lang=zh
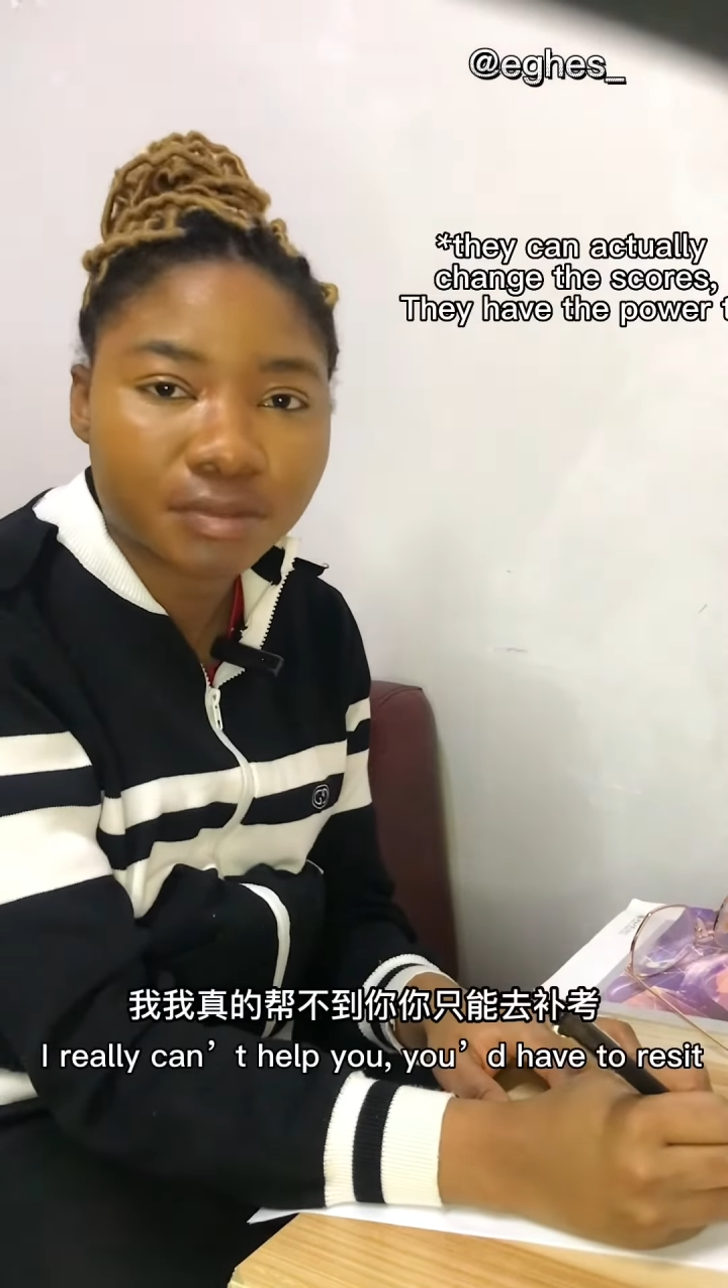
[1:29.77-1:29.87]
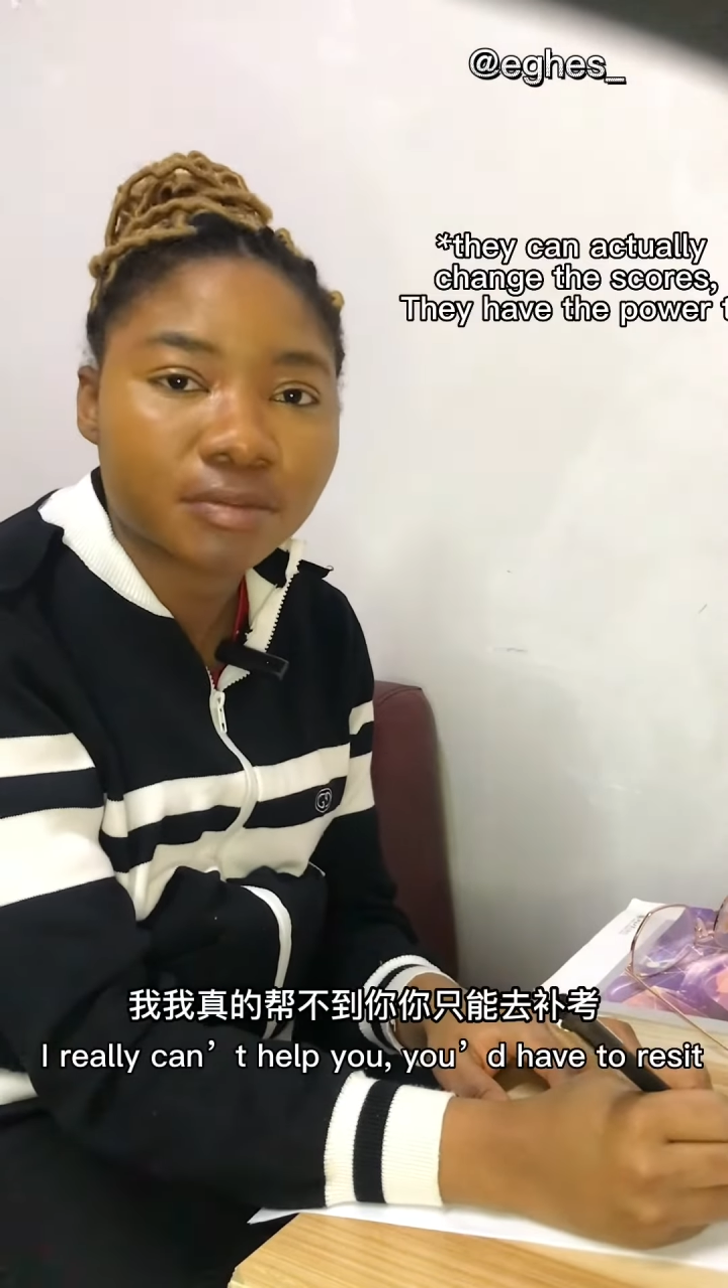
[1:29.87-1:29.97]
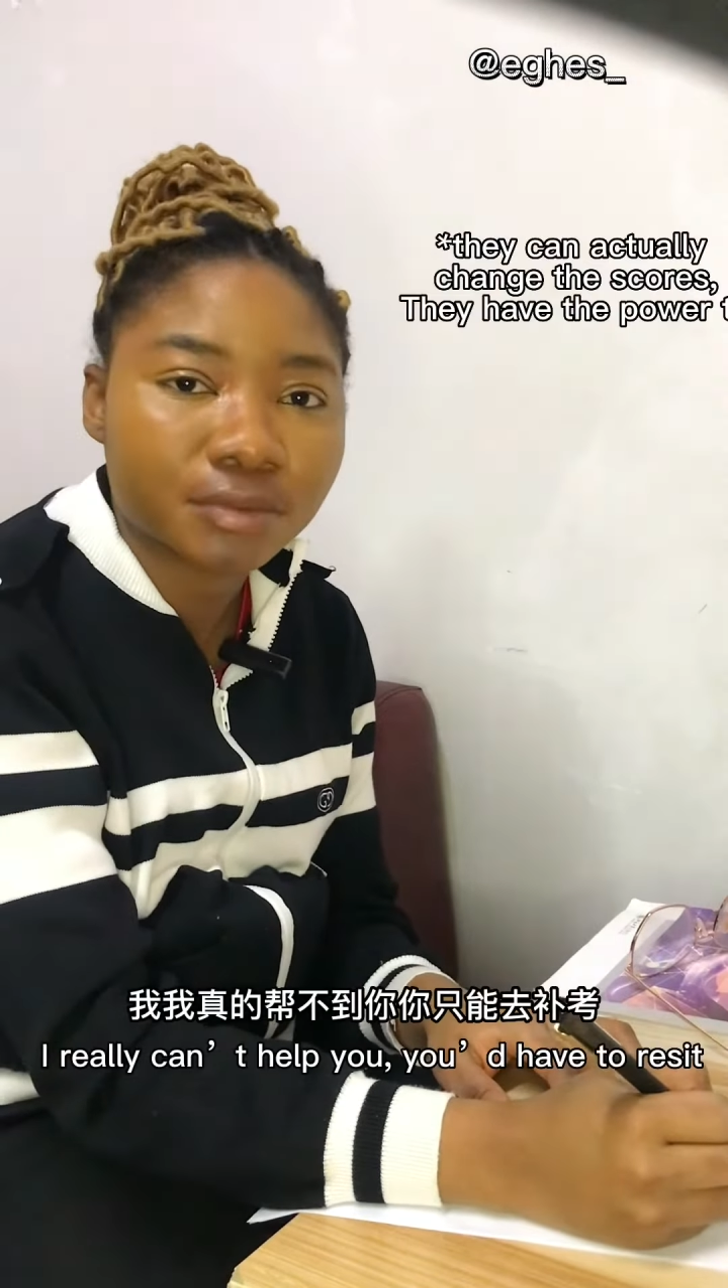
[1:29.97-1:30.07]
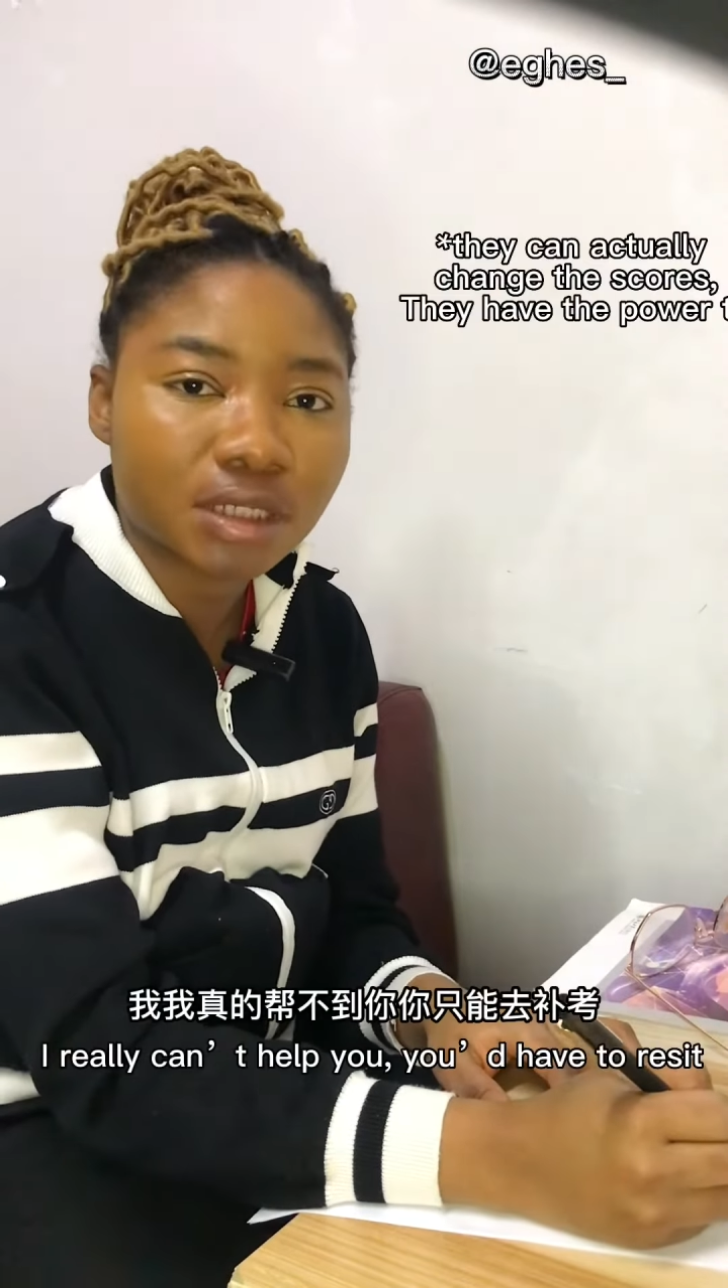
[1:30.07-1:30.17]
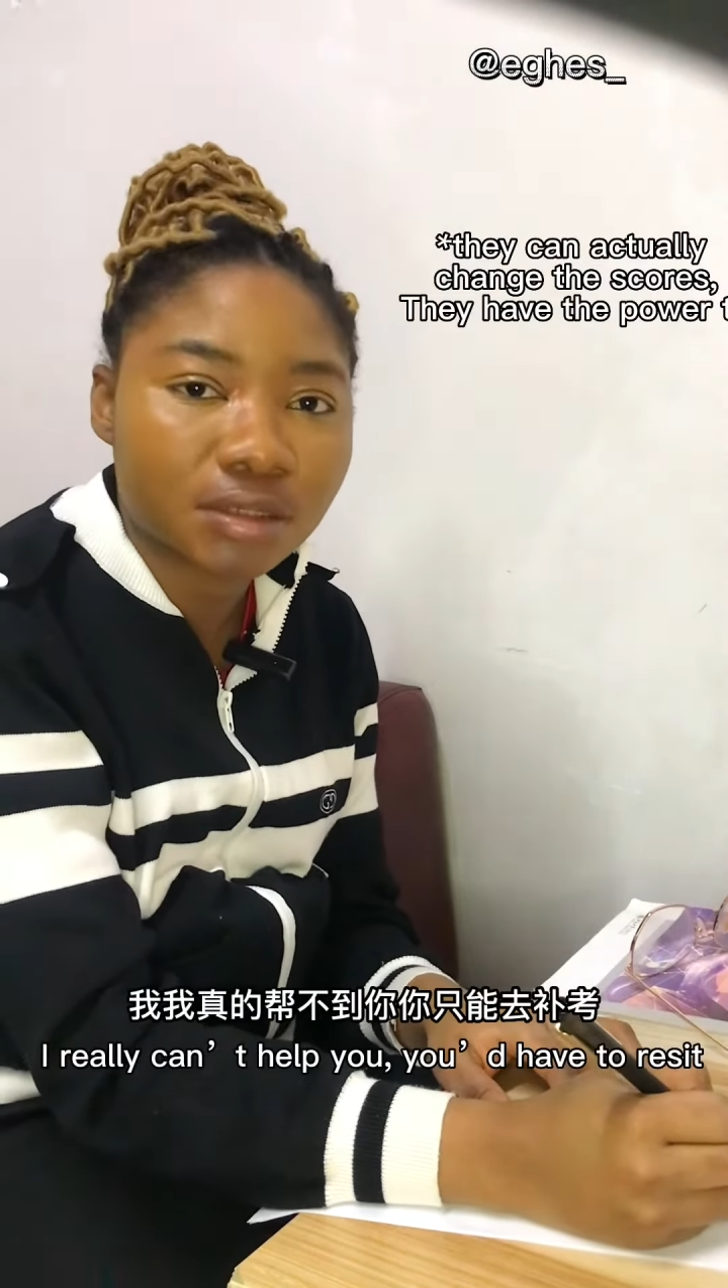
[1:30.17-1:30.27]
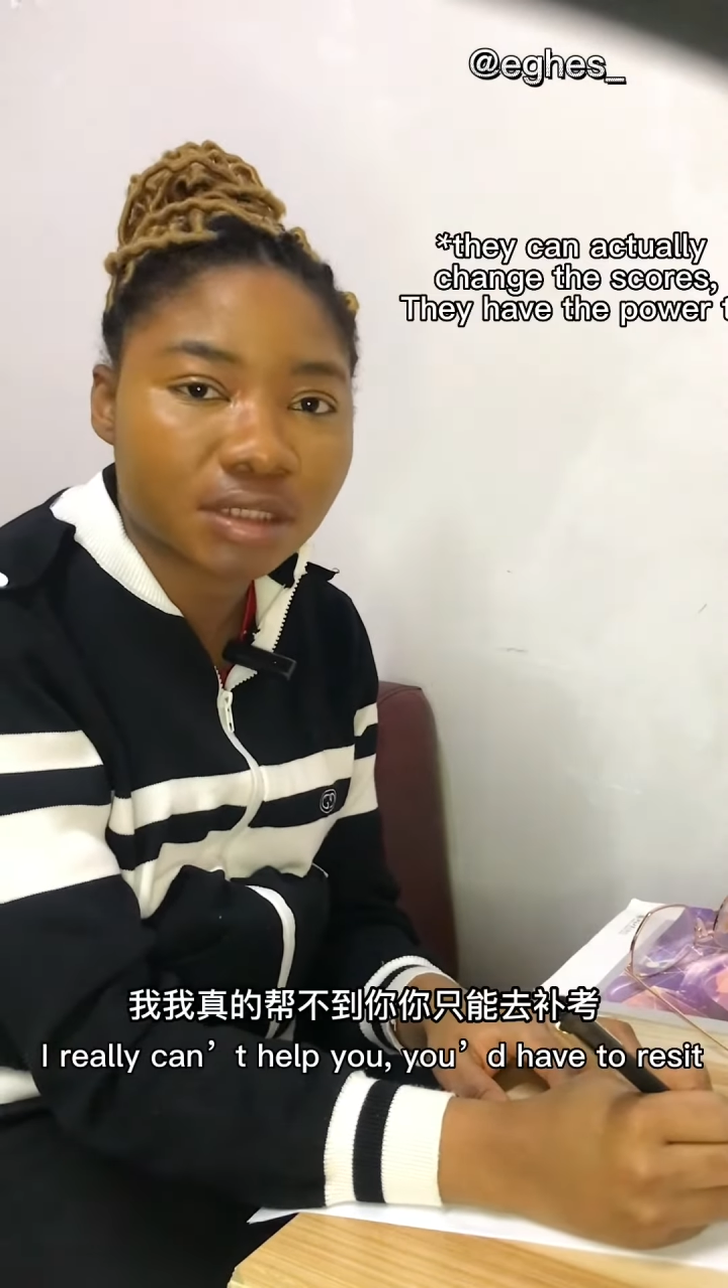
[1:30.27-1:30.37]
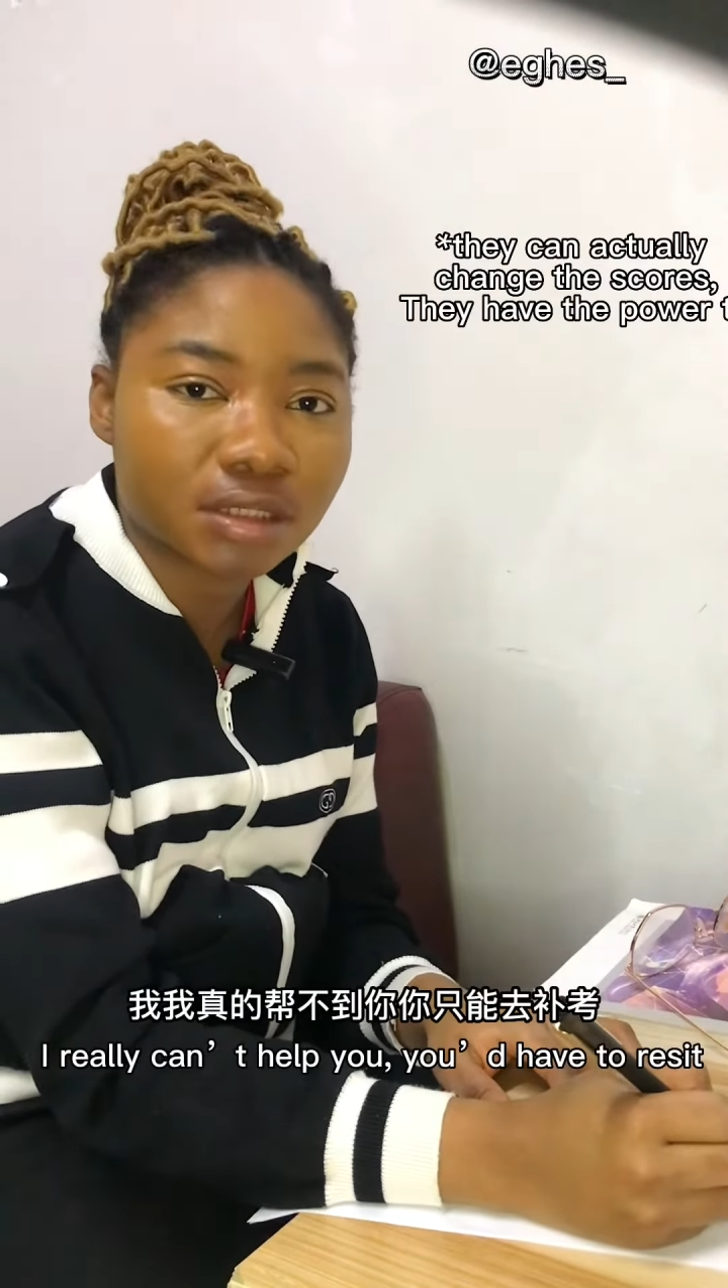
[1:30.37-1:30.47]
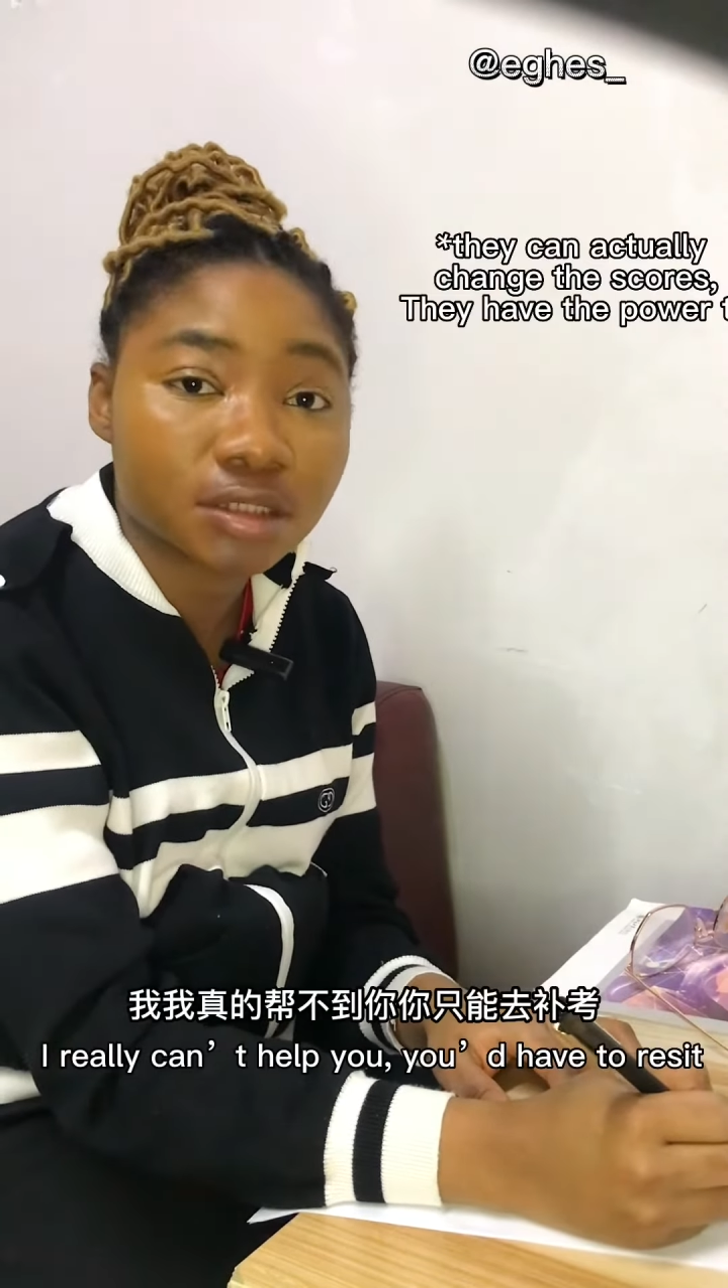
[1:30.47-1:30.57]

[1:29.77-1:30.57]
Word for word: 帮不到你，